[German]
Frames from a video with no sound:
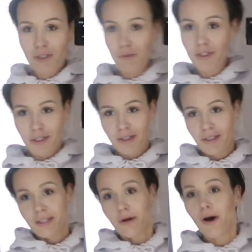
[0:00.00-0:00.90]
mit dem ich
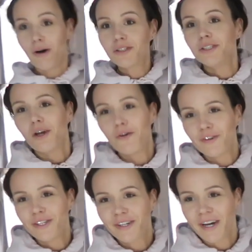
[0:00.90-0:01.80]
tatsächlich auch raus in die
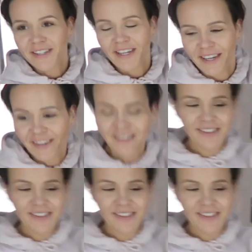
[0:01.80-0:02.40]
Öffentlichkeit gehe.